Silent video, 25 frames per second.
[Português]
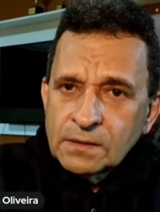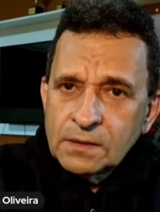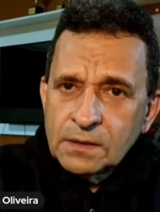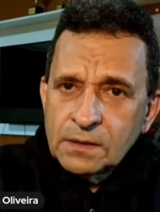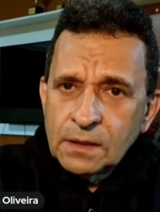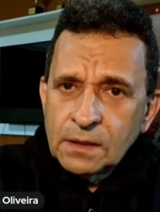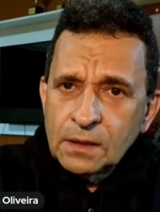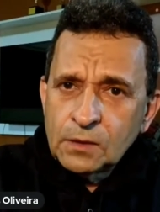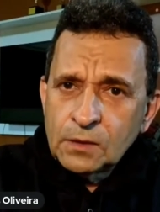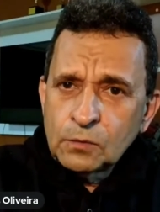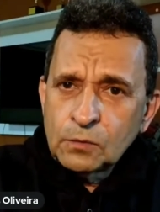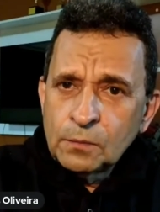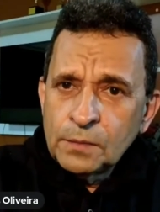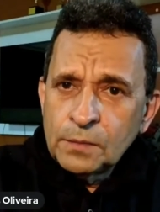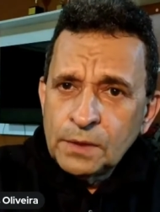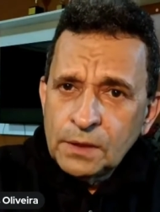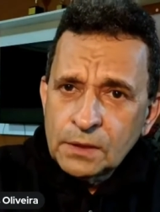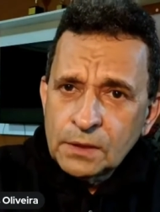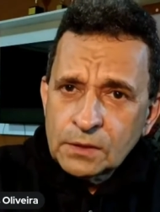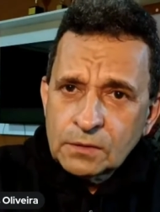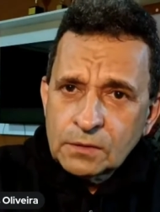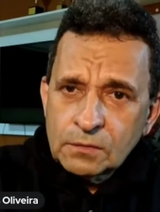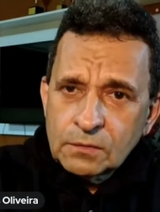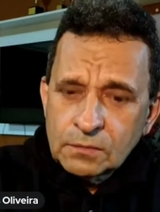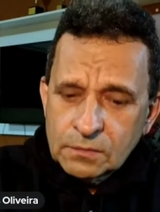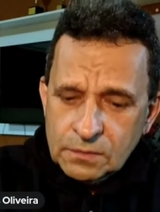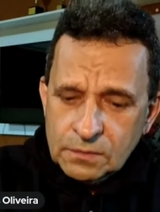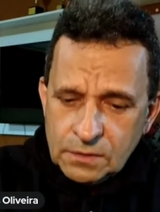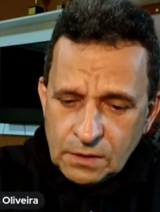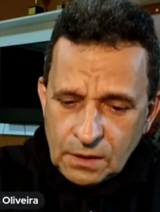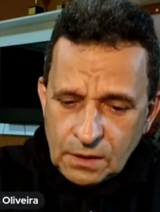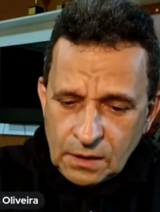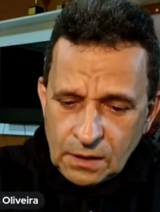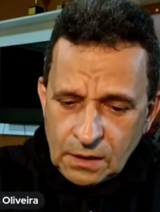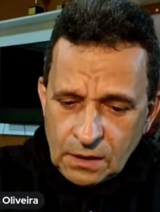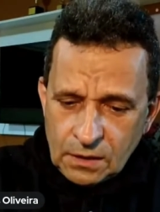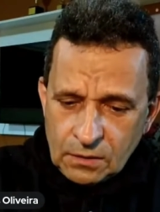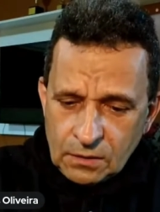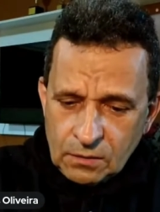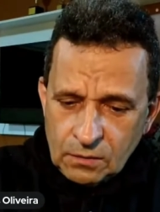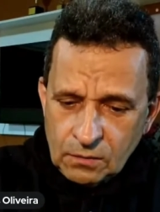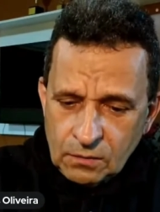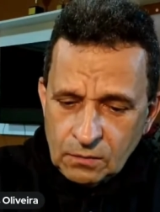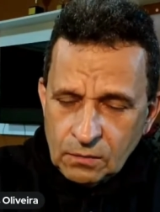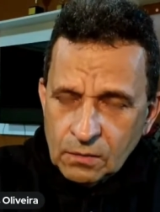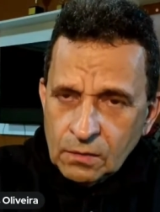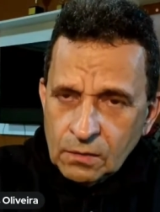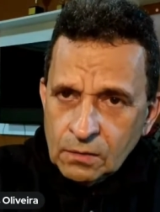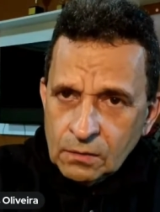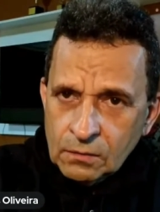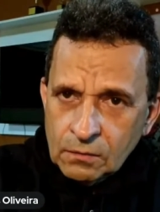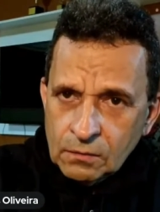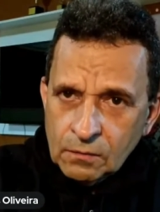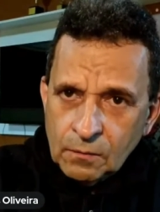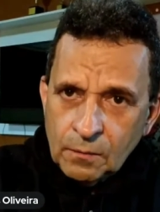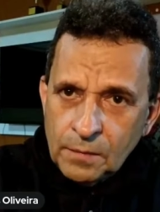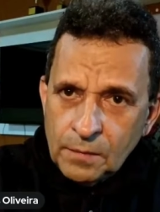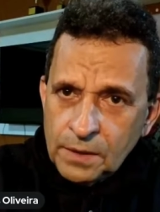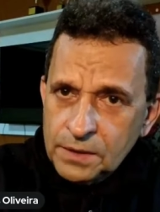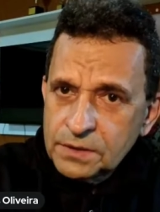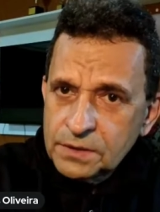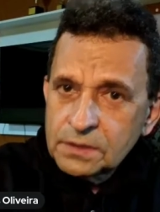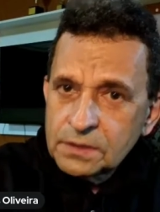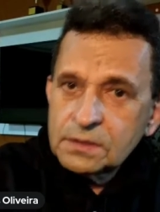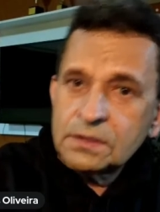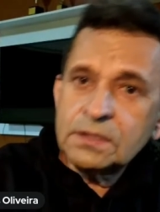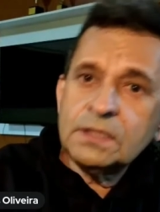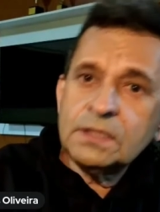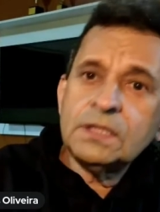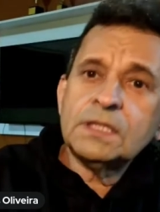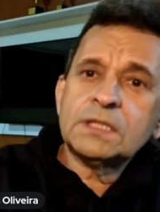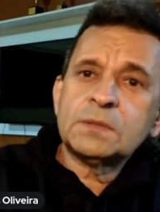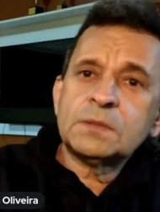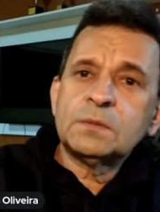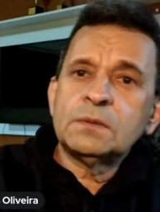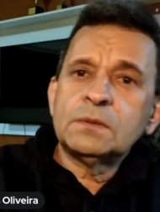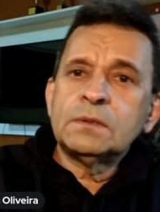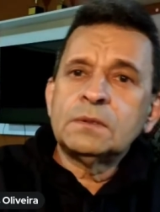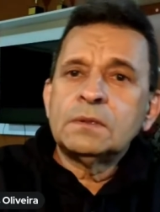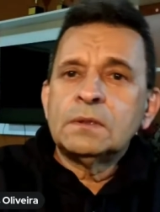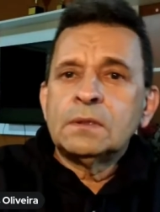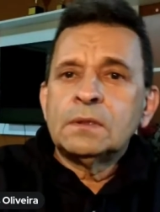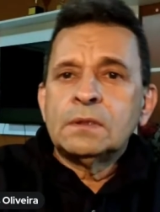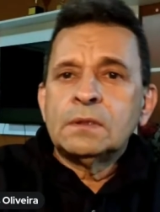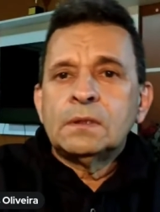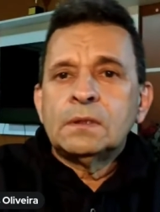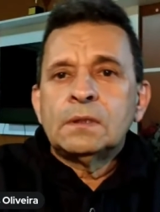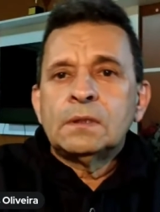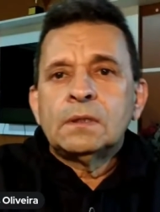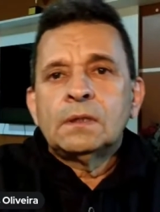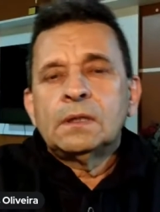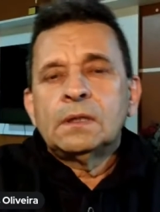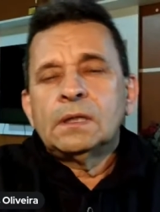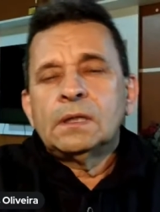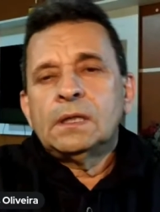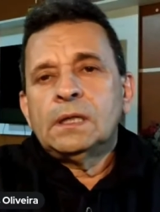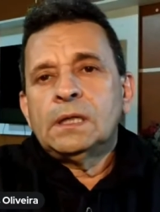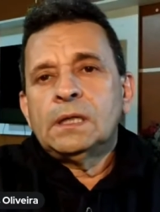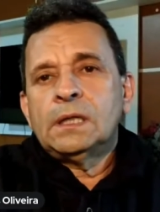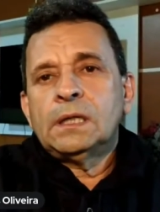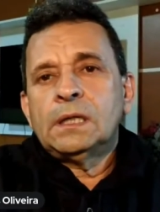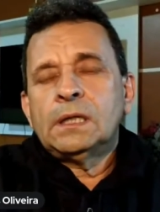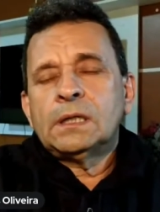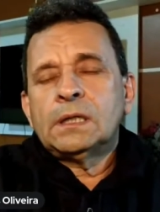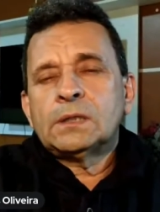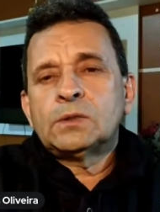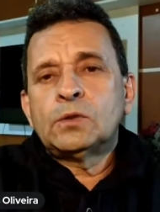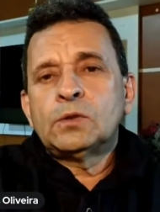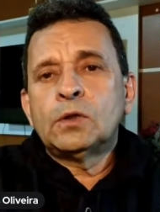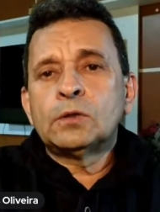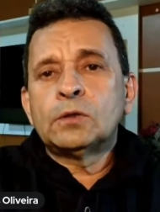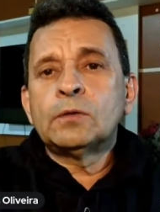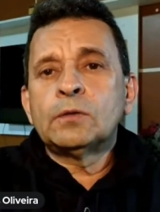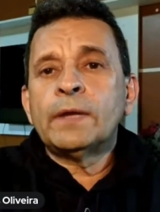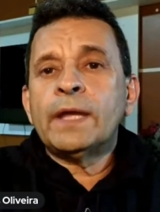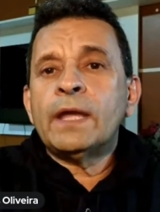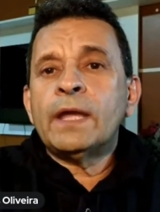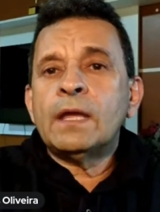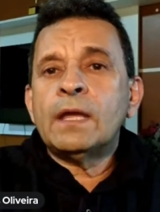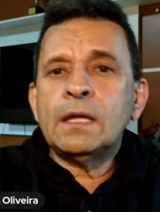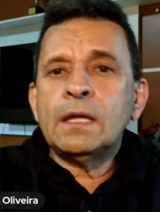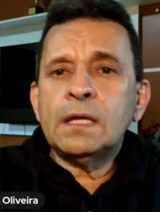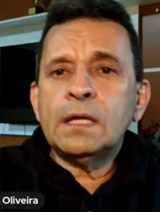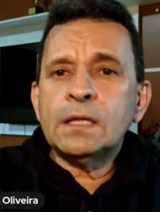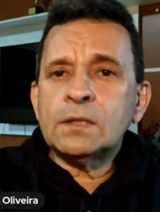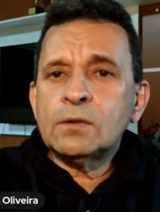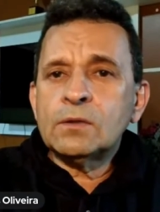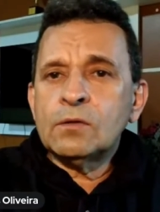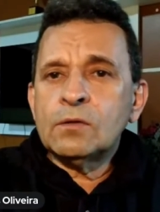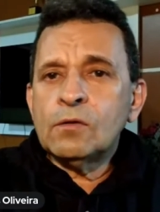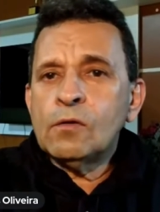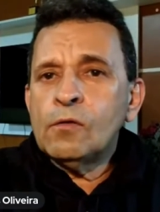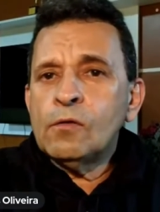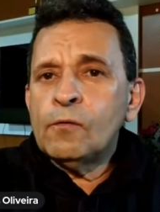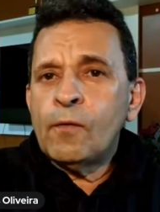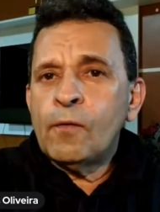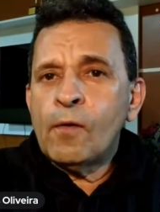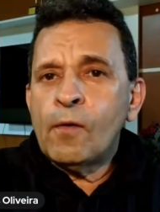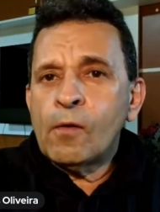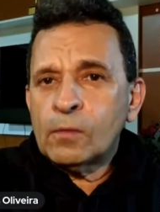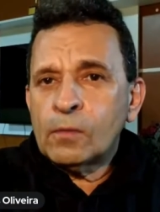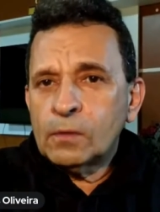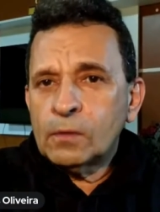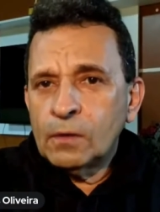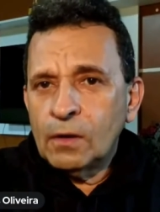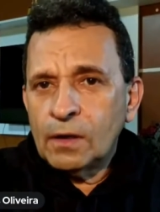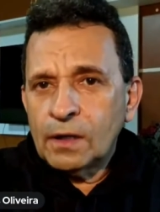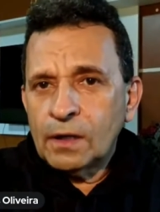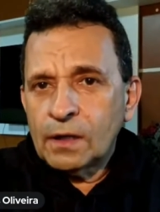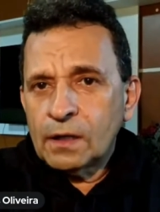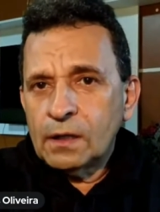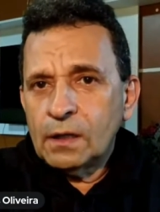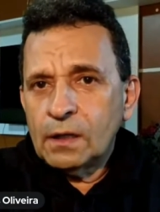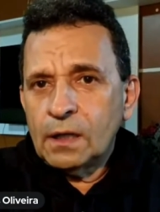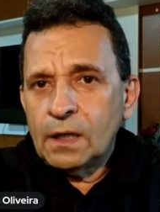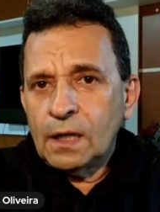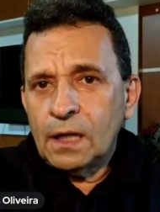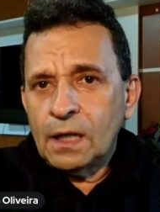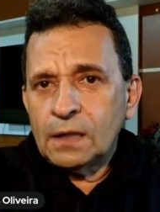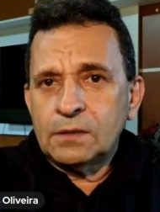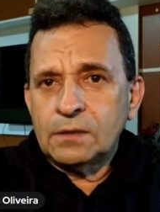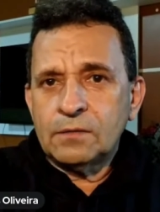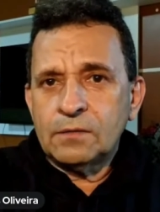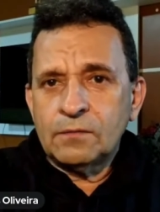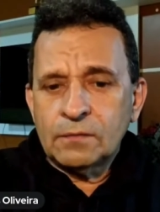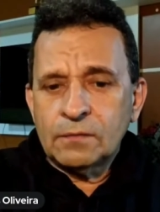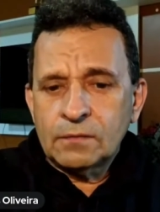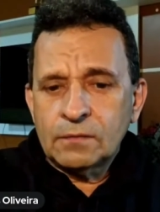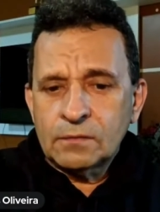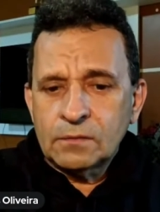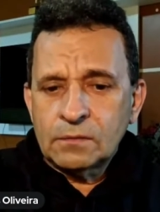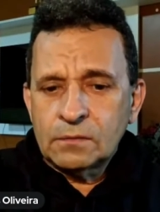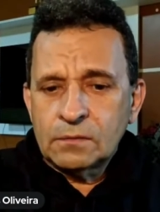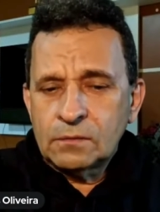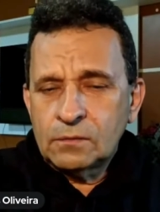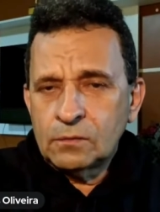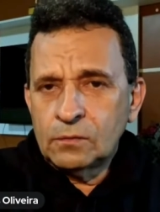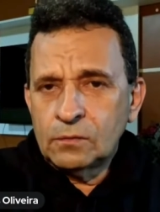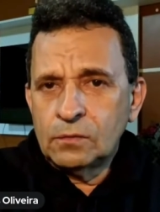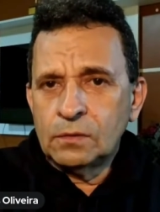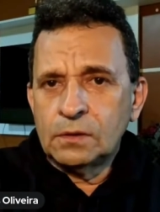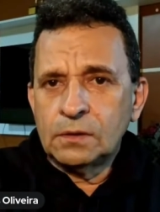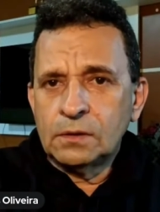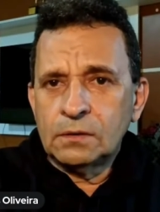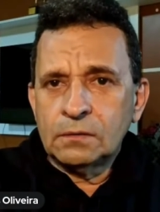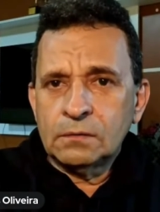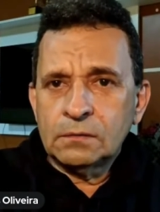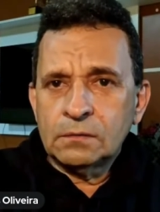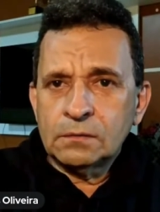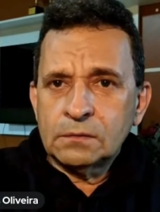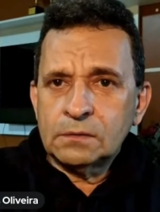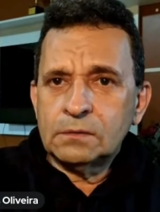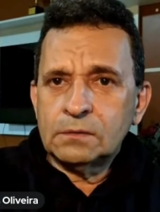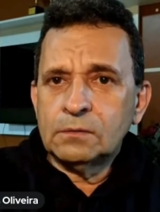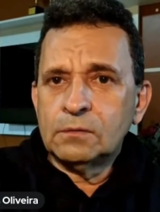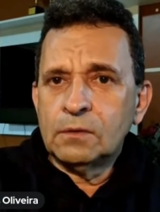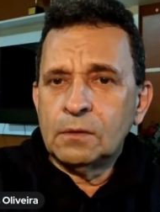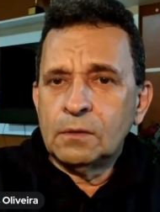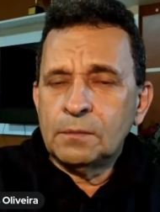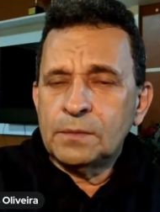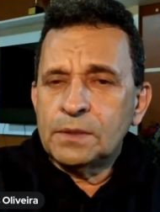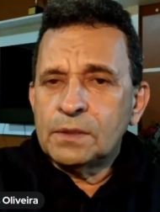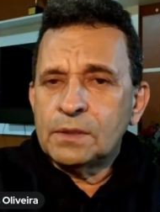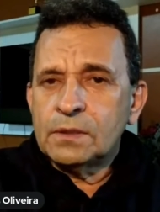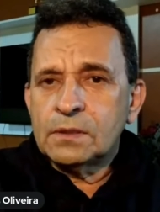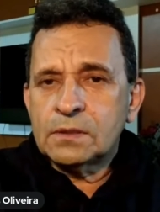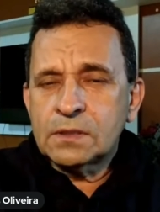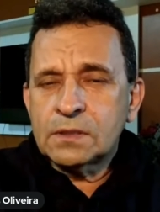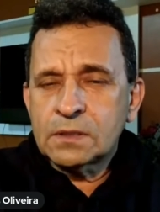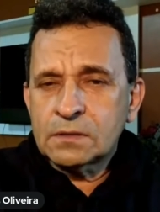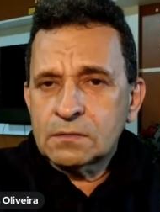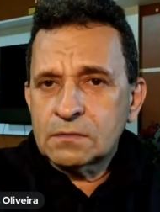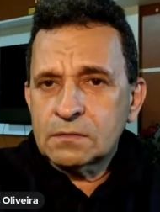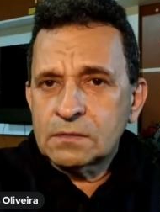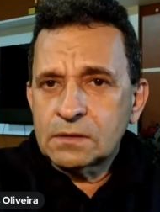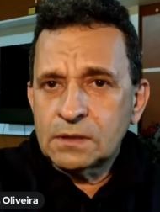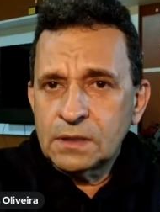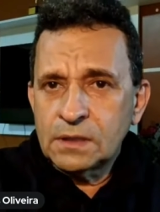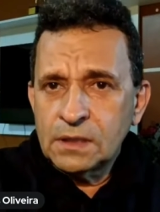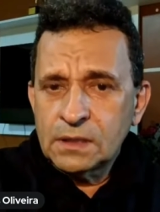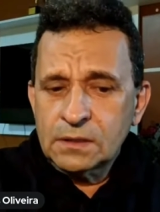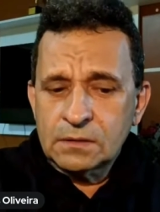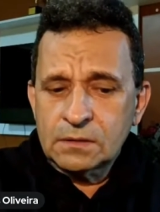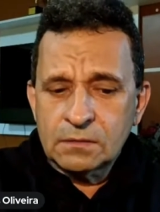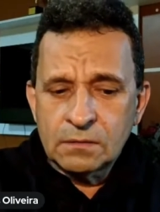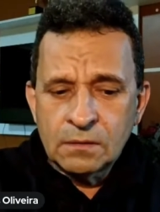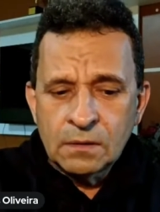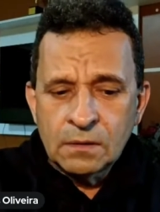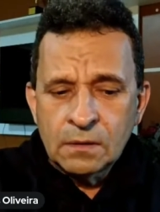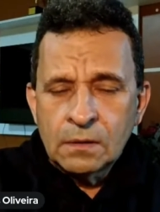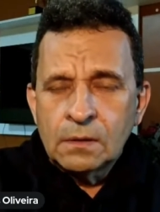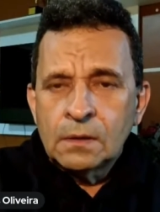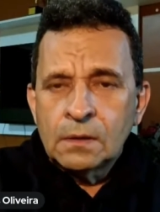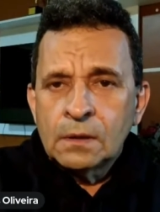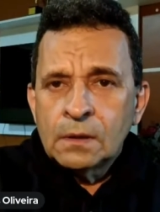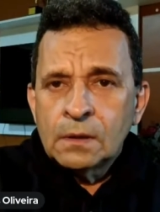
tirando o mito, tirando o misticismo, é, todo o enredo ou folclore criado em torno do nome Jesus Cristo,